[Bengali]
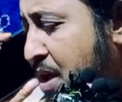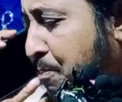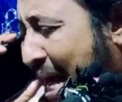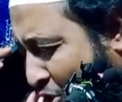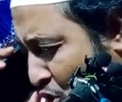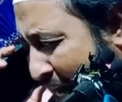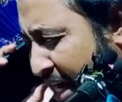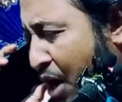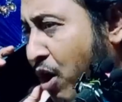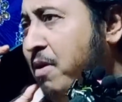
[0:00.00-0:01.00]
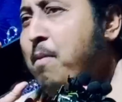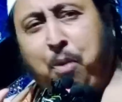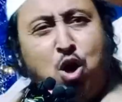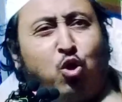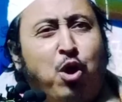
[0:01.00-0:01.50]
ব্যস্ত আছে এখন
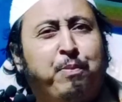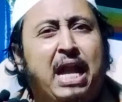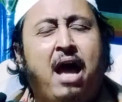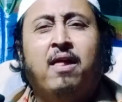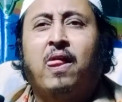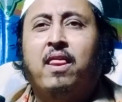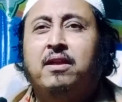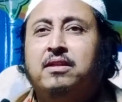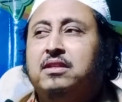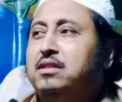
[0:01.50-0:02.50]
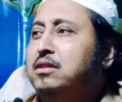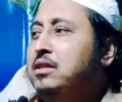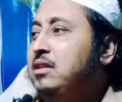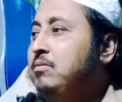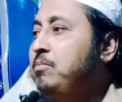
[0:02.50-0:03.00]
ফোন করবি না
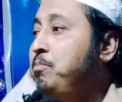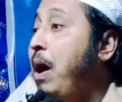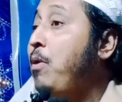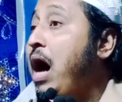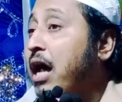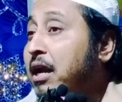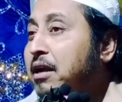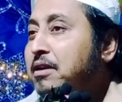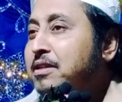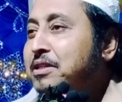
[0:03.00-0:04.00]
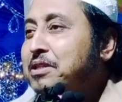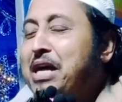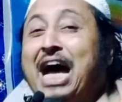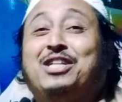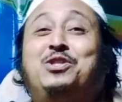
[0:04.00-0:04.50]
বাবা
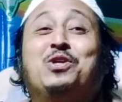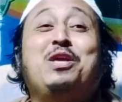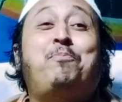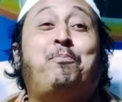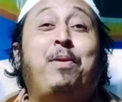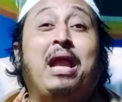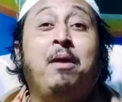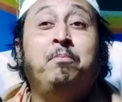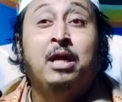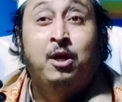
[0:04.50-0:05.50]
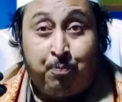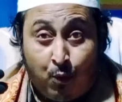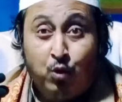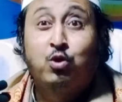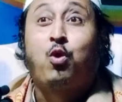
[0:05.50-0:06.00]
আর যদি প্রেমিক
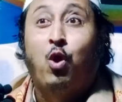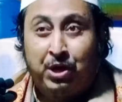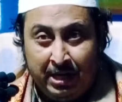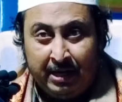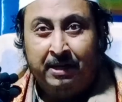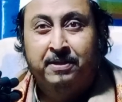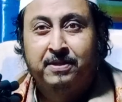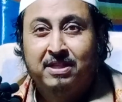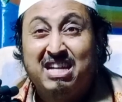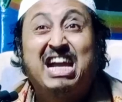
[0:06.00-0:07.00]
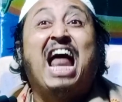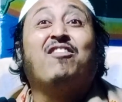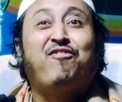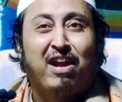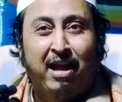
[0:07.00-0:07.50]
ফোন করে
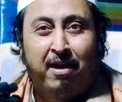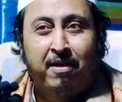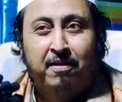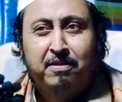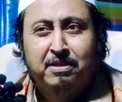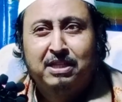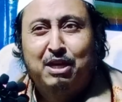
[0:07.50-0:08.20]
গার্লফ্রেন্ড কি